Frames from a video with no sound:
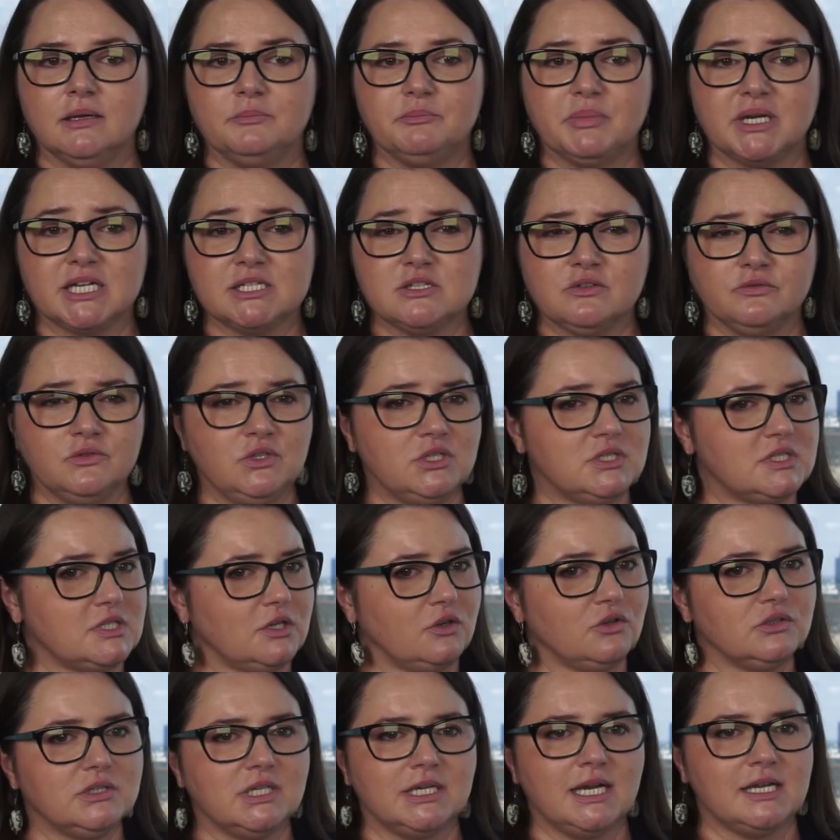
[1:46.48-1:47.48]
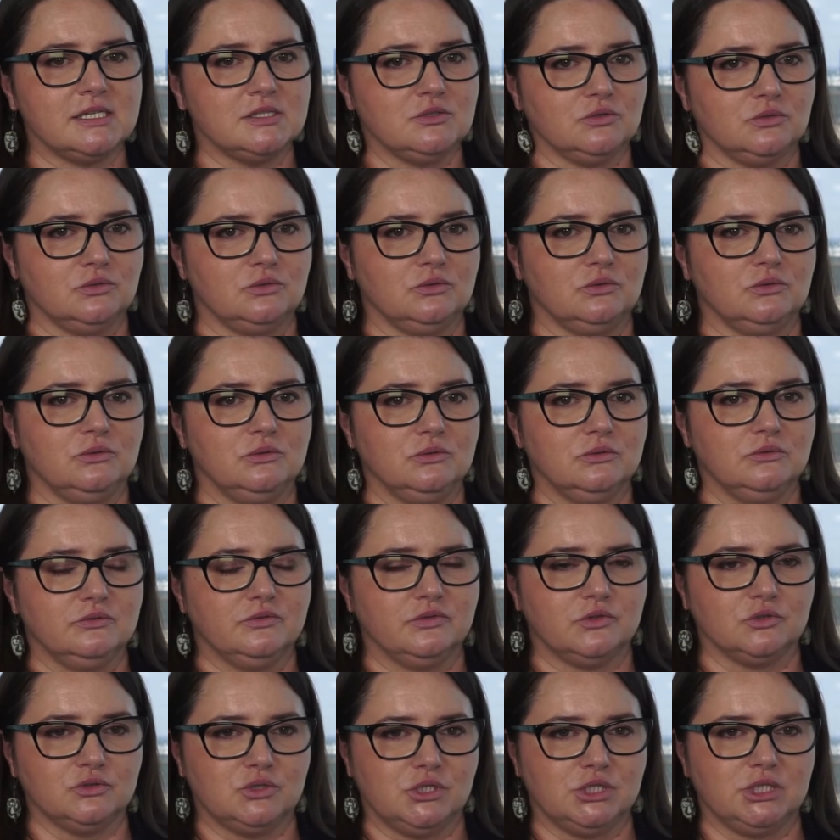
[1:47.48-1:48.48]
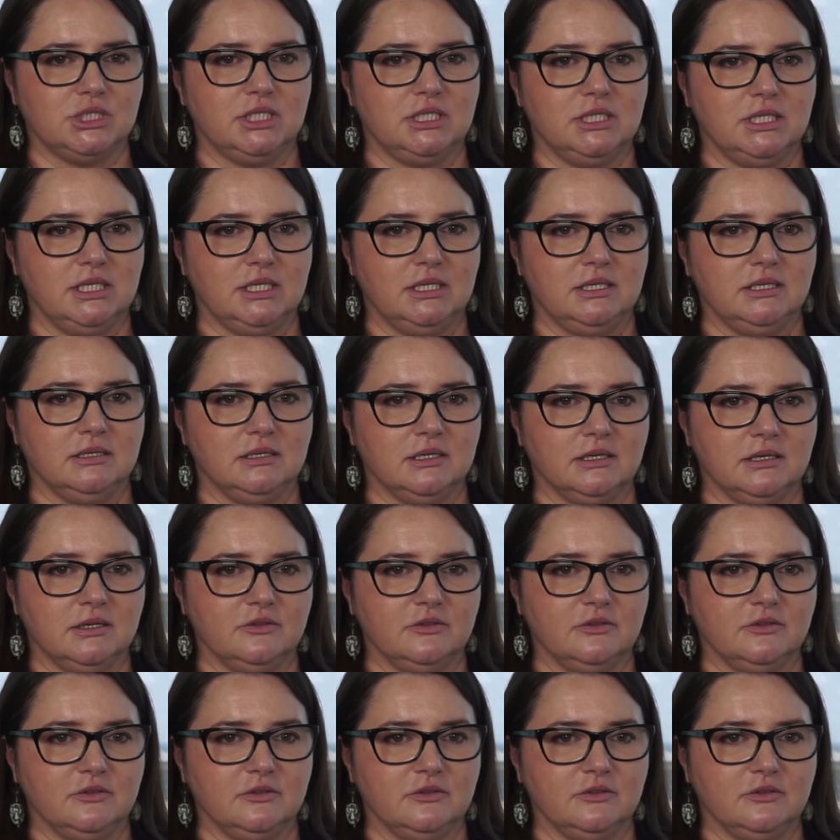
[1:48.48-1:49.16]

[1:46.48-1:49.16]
pracownicy od razu wrócili